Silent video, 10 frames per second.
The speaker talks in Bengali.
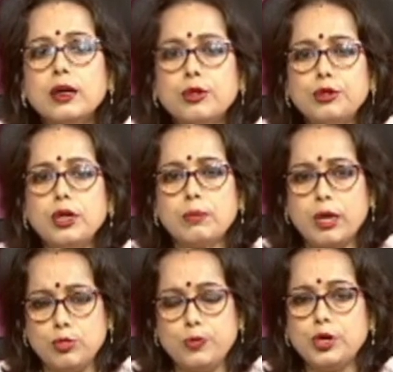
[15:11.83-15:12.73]
গড়িয়া
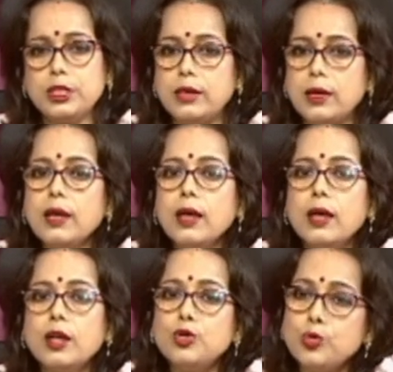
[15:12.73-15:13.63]
বারুইপুরের দিকে
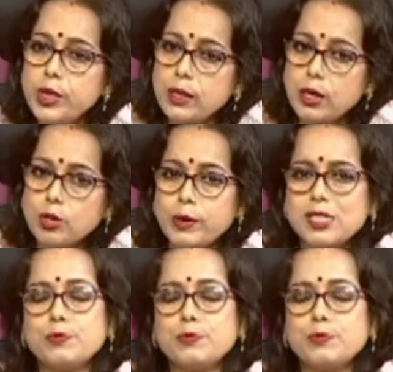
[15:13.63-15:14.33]
রুবি থেকেও বাস